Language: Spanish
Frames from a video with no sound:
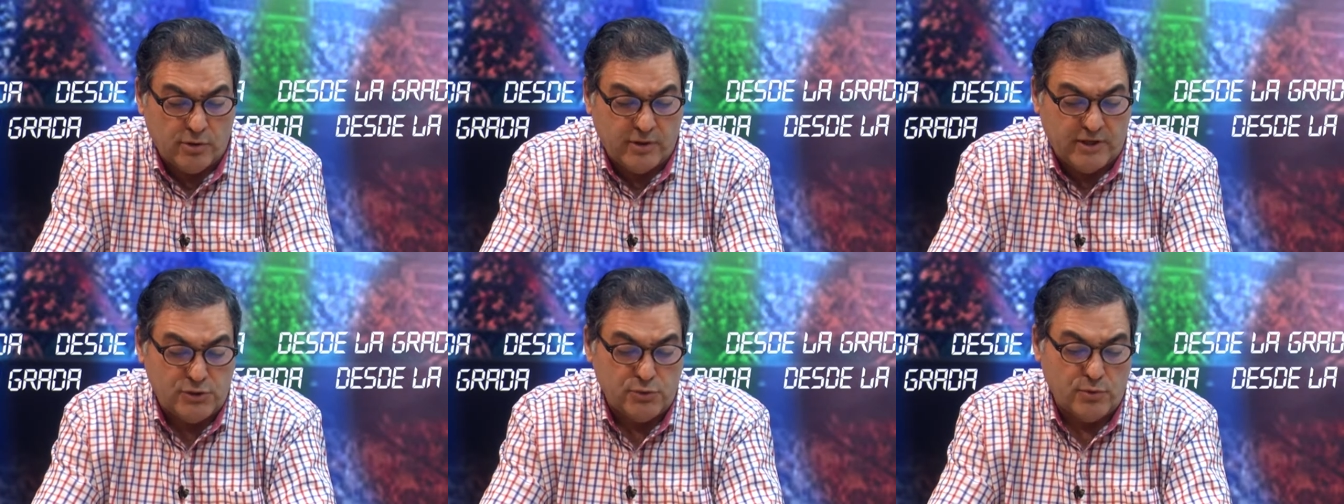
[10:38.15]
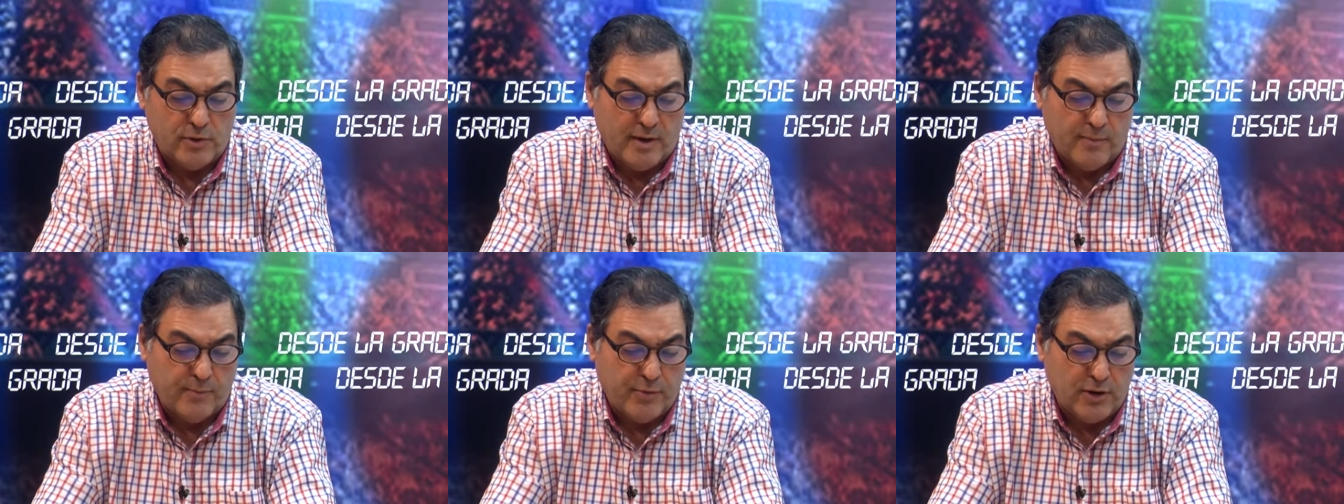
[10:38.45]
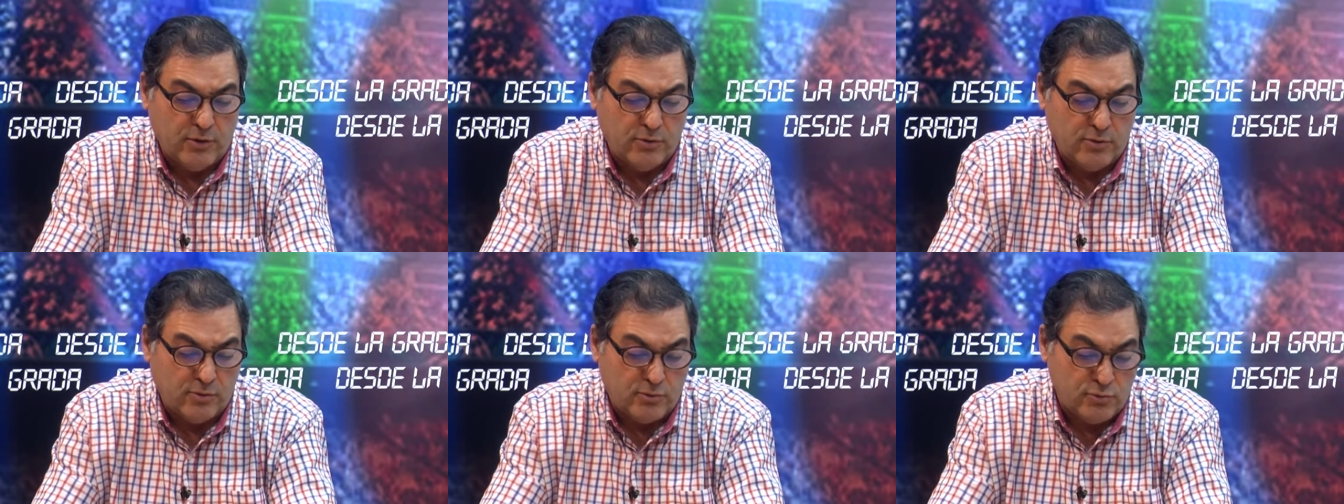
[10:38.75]
y
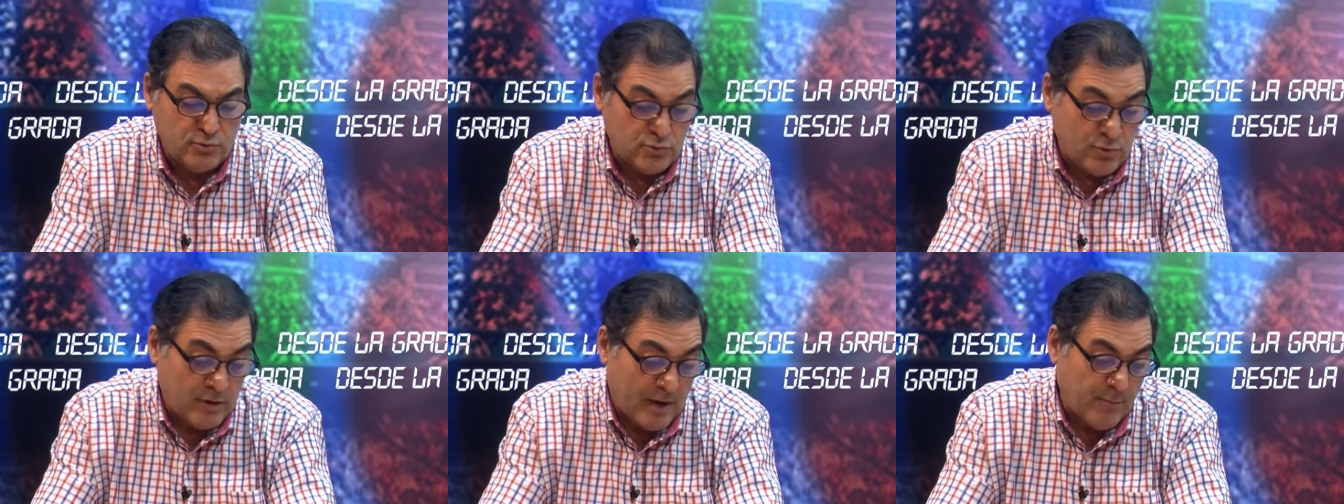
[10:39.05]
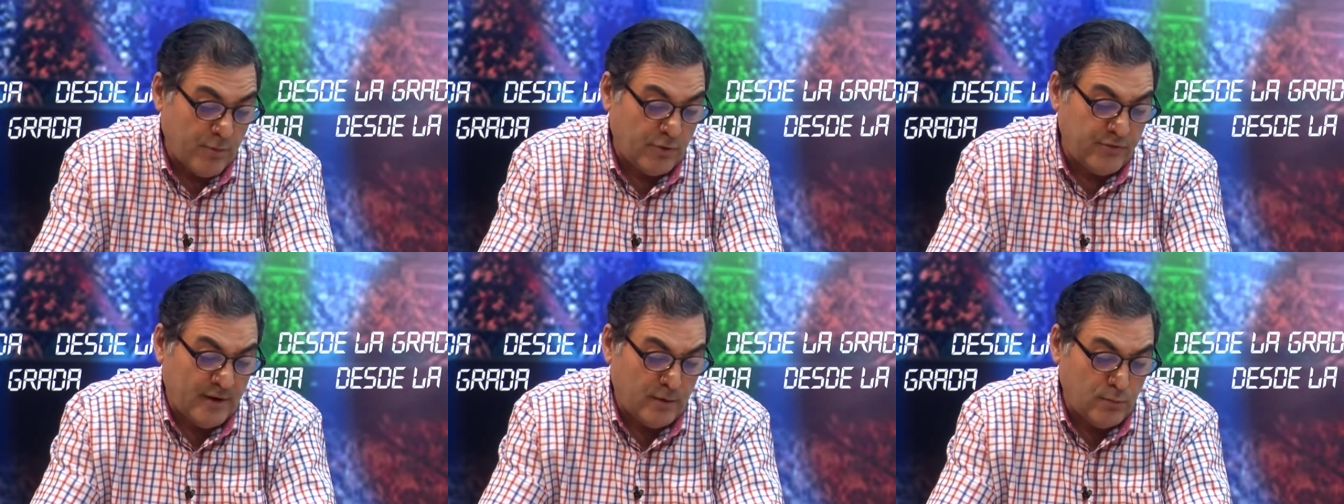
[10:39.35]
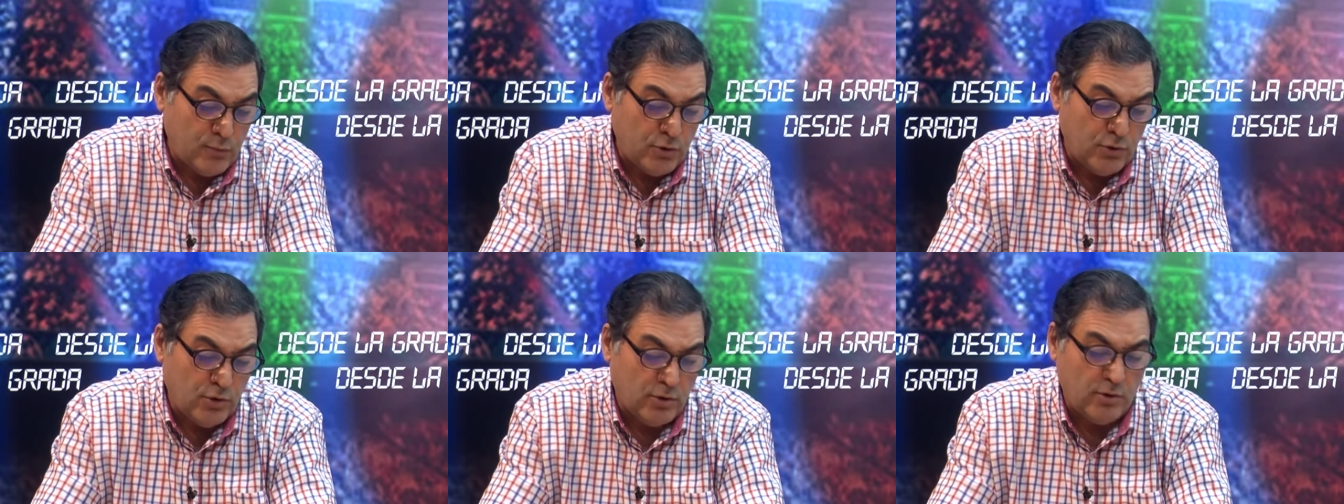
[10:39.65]
subcampeón campeón del
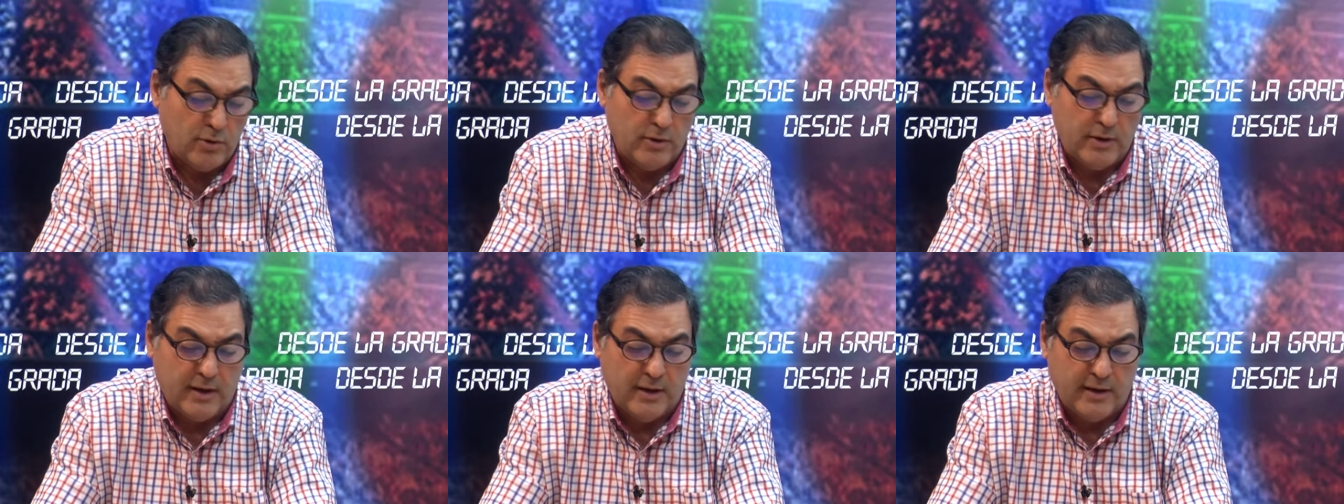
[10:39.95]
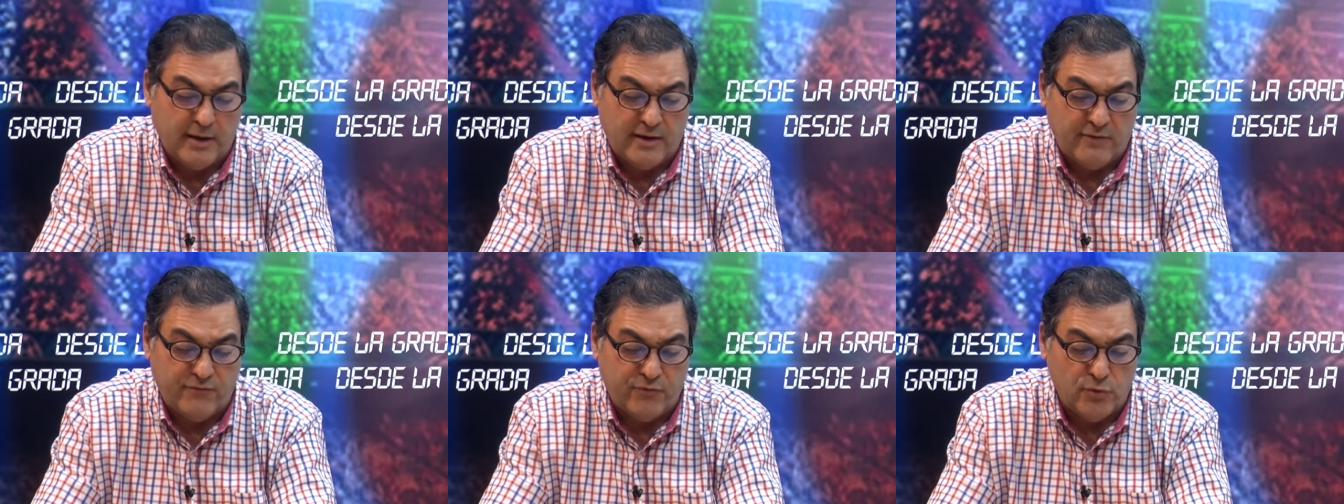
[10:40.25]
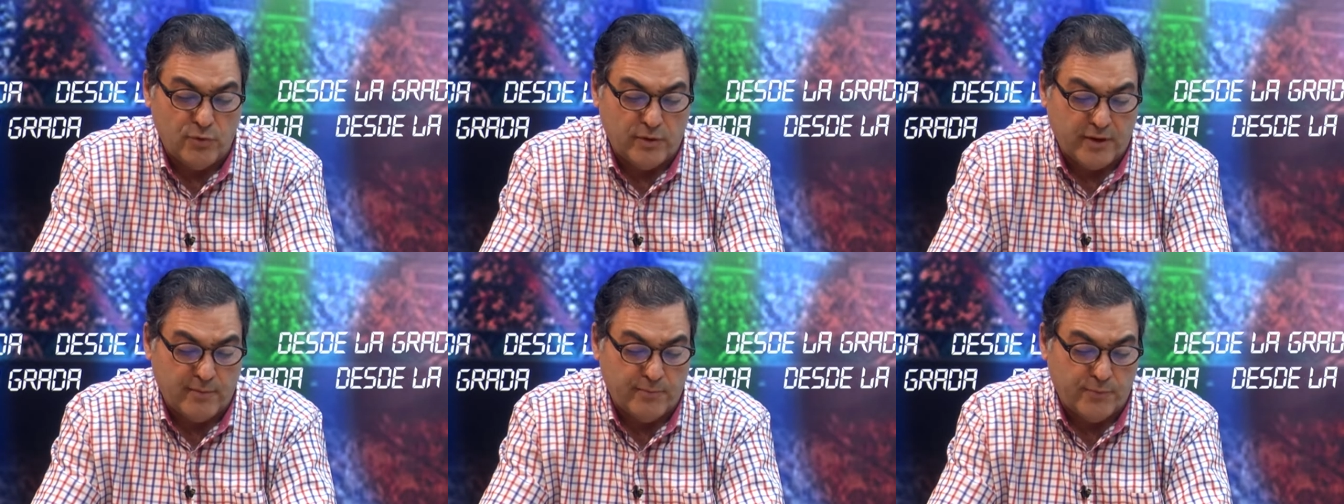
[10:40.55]
mundo en full
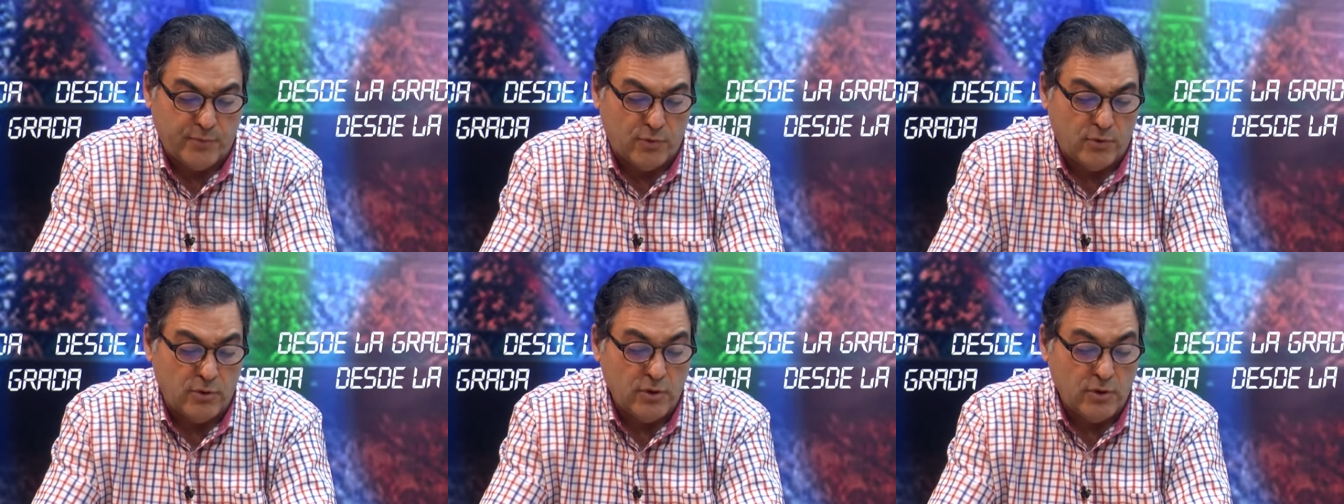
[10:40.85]
campo.